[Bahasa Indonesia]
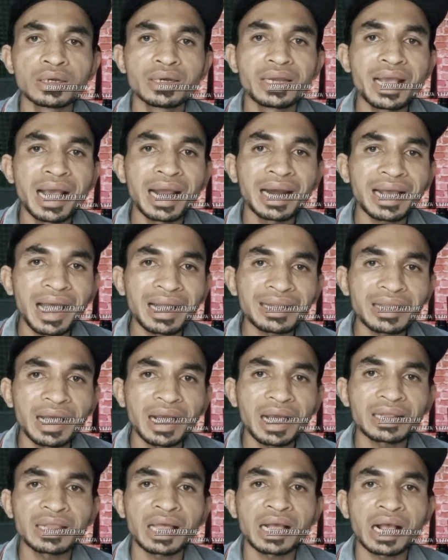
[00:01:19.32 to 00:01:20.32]
dengan
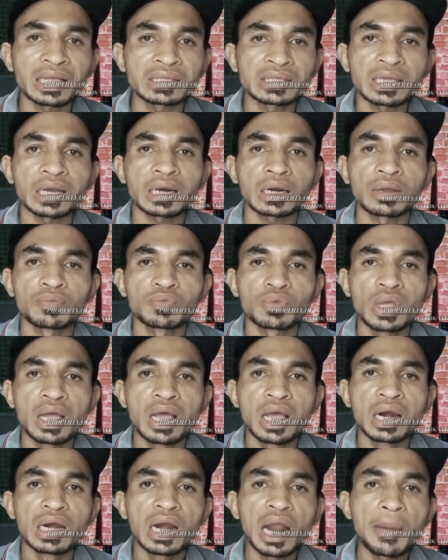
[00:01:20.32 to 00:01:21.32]
kata-kata kasar,
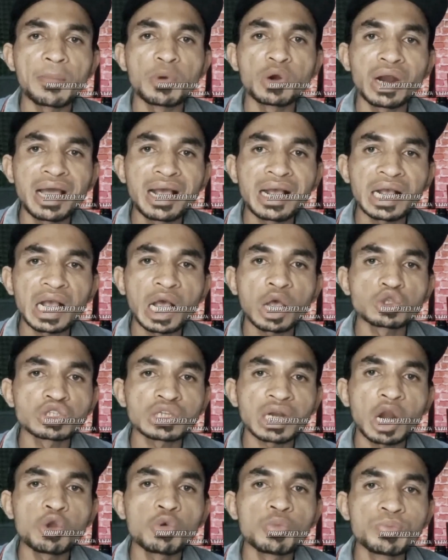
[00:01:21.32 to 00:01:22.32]
namun engkau
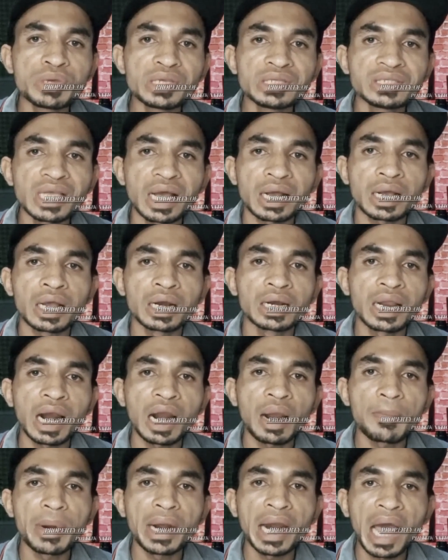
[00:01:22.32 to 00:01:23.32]
selalu bijak
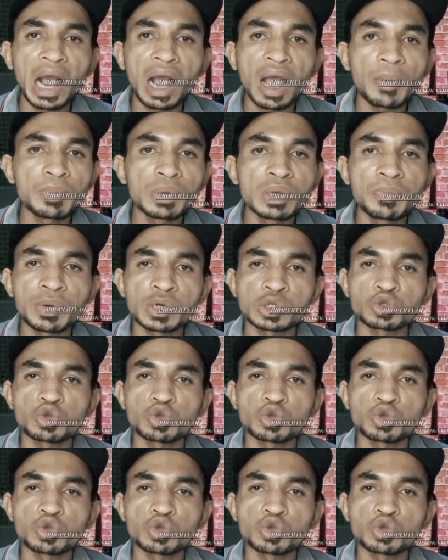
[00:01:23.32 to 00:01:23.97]
dalam menanggapi